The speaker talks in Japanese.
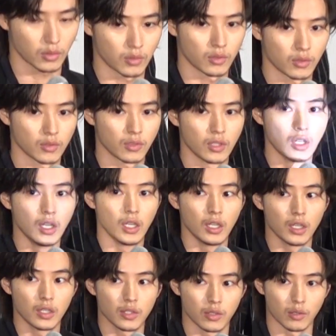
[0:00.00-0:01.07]
この
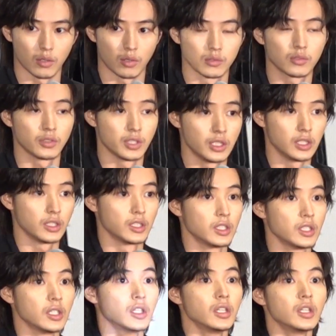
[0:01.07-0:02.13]
今日は本当に
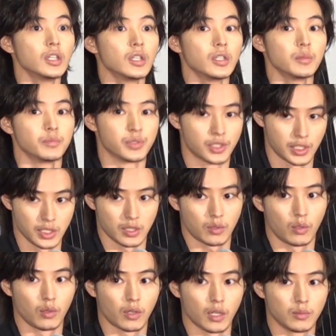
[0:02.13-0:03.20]
無事
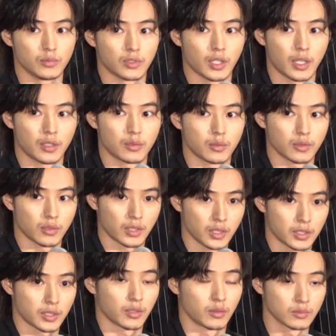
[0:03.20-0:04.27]
公開を迎えることがで
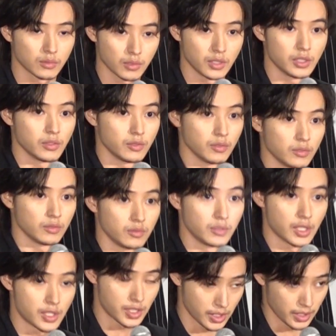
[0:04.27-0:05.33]
きて本当に
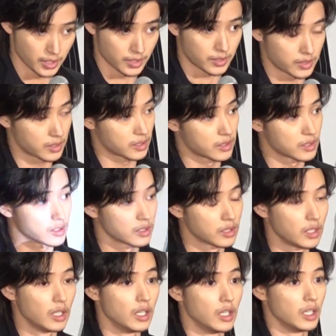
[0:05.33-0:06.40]
嬉しいです。
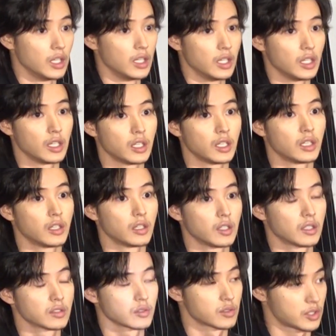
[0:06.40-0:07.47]

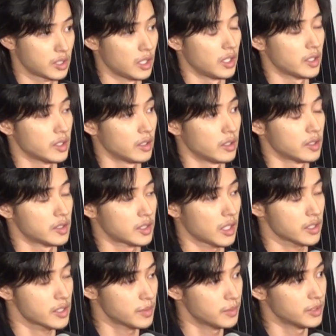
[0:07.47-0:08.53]
えー、そして久
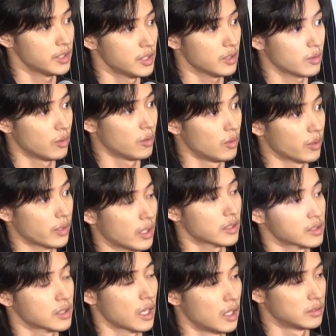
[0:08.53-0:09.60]
しぶりにこうお客
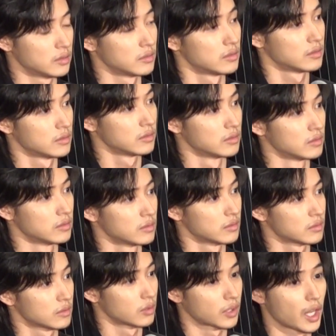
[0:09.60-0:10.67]
さん
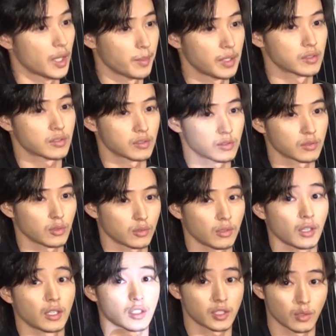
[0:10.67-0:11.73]
と対面すること
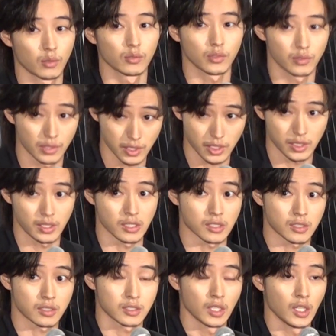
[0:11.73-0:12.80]
ができて本当に嬉しいで
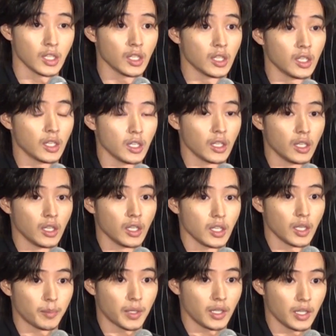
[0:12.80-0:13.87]
す。
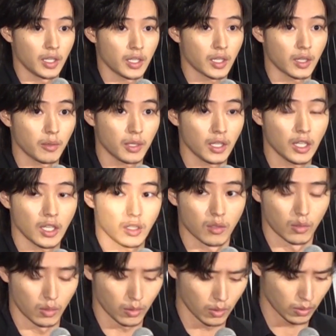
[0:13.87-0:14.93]
やっぱ映画は
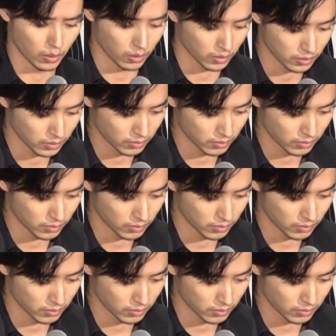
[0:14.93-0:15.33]
こ